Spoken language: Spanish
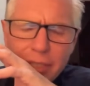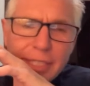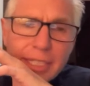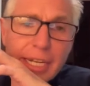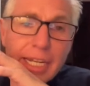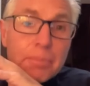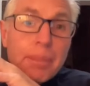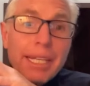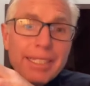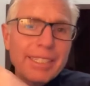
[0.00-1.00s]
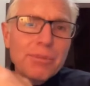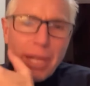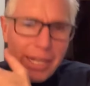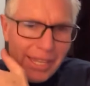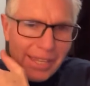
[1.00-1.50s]
Dicen que la experiencia es
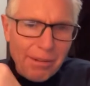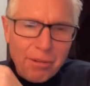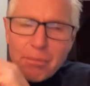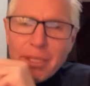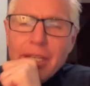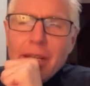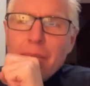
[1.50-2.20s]
una leyenda, ¿no?